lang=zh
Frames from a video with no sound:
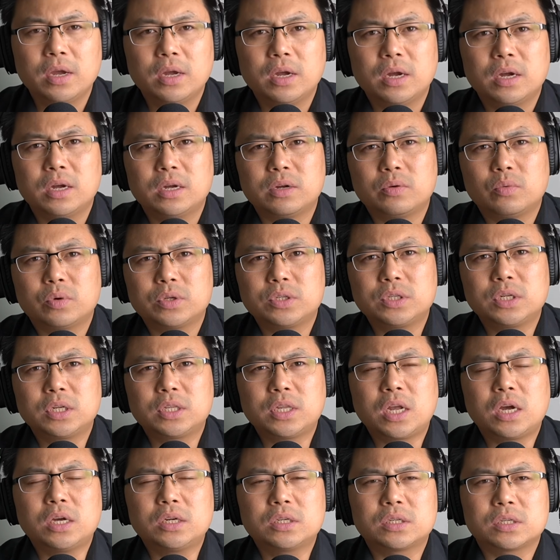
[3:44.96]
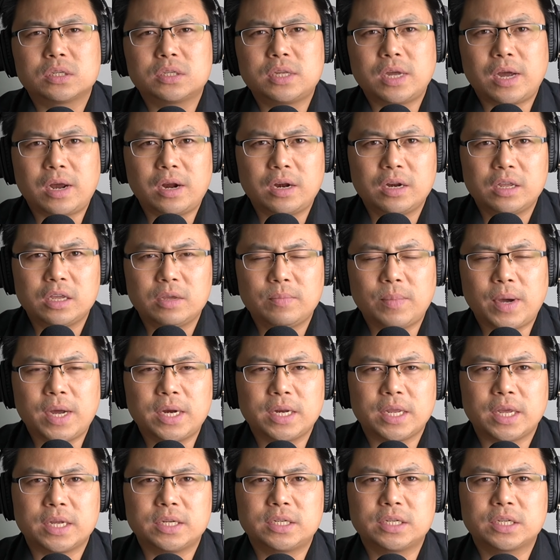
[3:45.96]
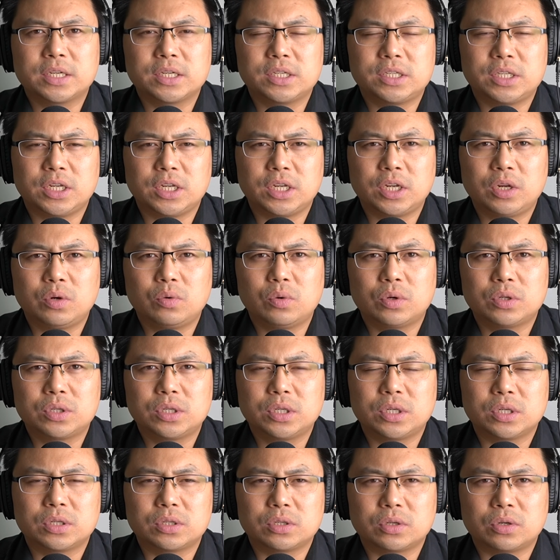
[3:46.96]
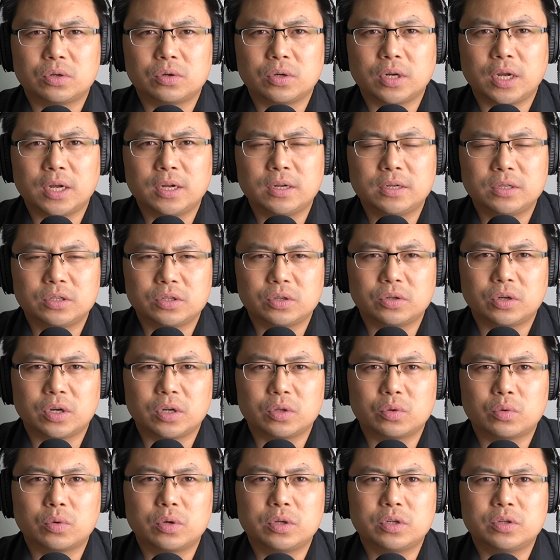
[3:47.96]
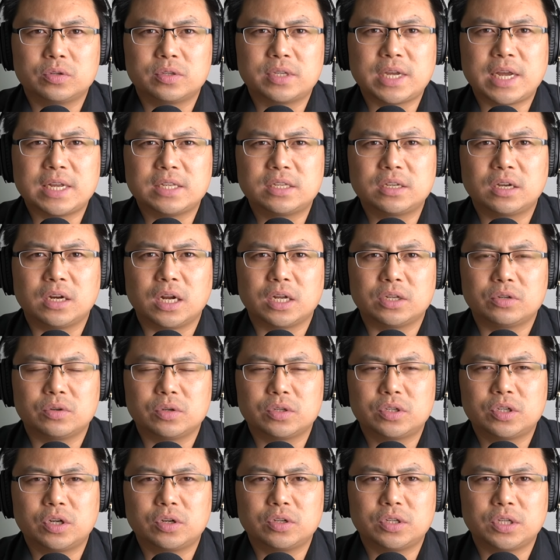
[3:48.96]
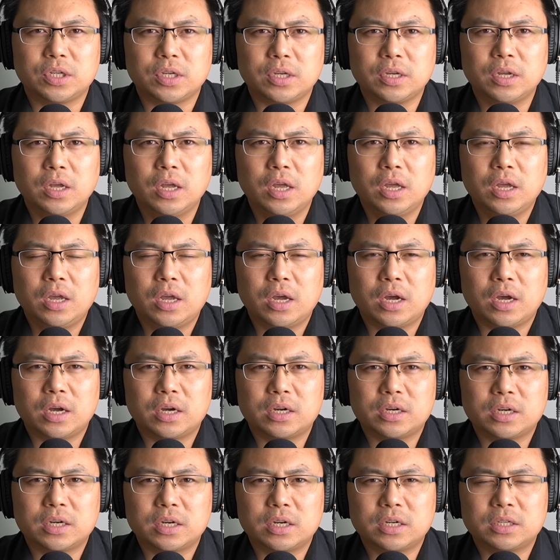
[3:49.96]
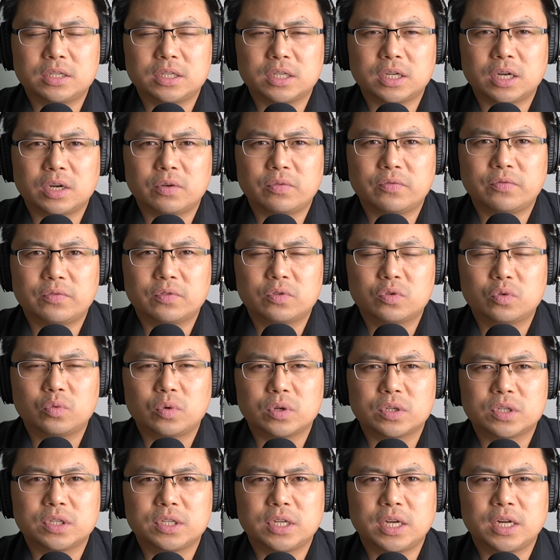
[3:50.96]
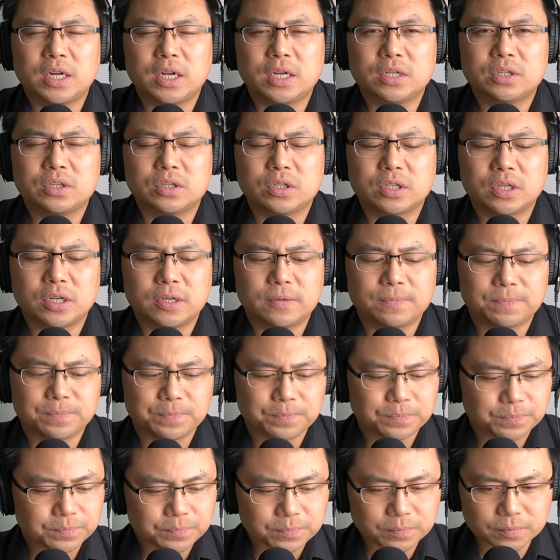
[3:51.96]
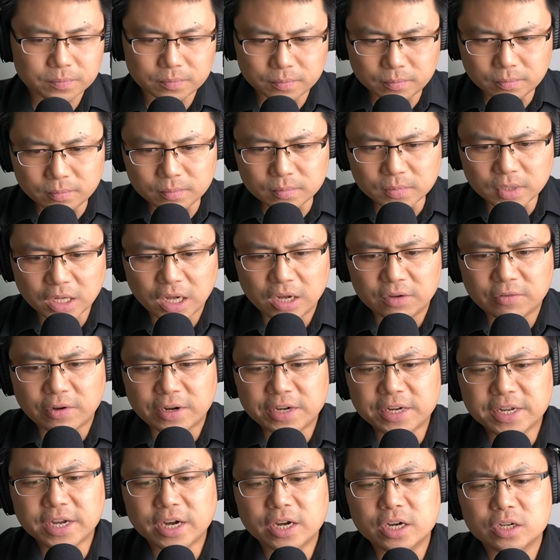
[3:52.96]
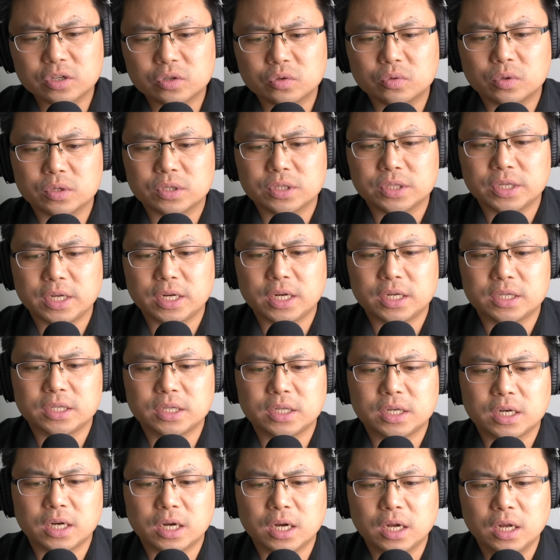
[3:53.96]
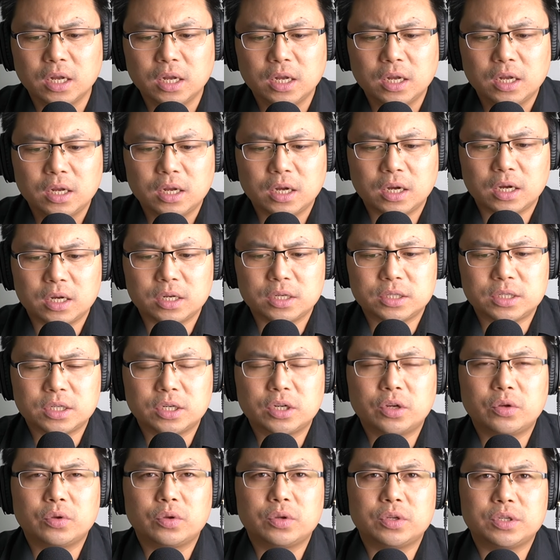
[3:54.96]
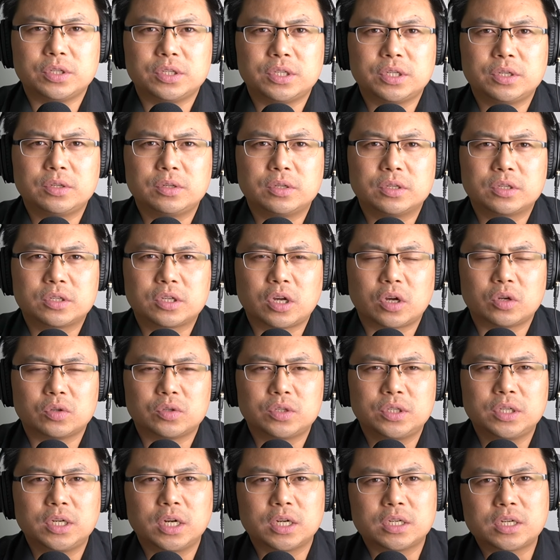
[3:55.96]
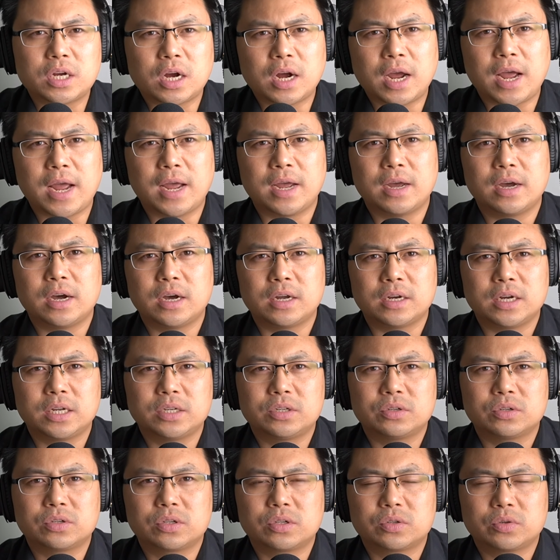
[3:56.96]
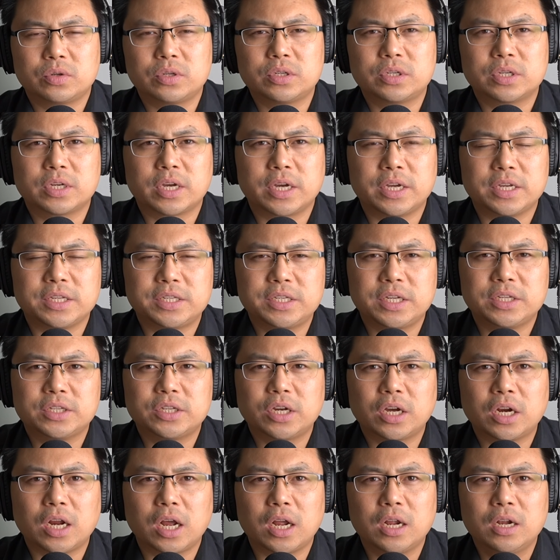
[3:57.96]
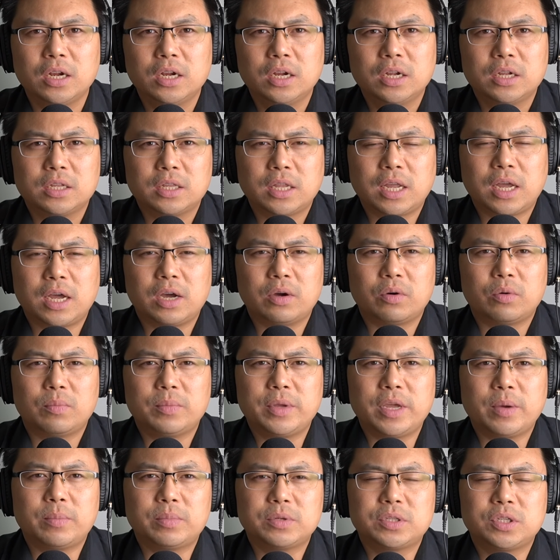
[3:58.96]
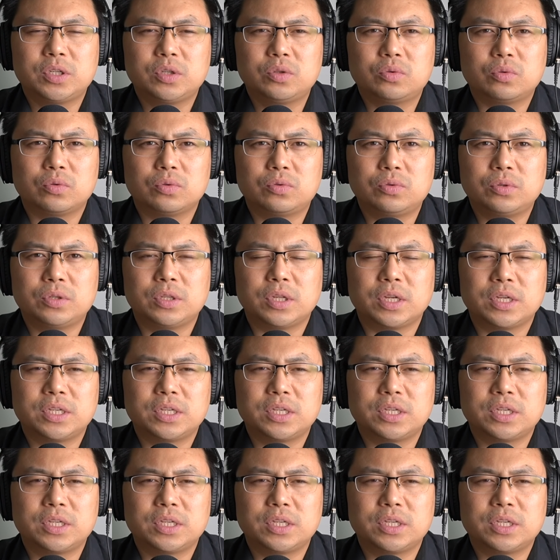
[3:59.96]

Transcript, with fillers: 呃，我记得当时在二零一八年这个协议落地的时候呢，就很多人就猜测了，就是教廷啊和这个中国之间呢，就是。啊，梵蒂冈和中国之间的这个，呃，相当于已经扫清了障碍啊，那就随时可以建交了。那我们也不清楚具体的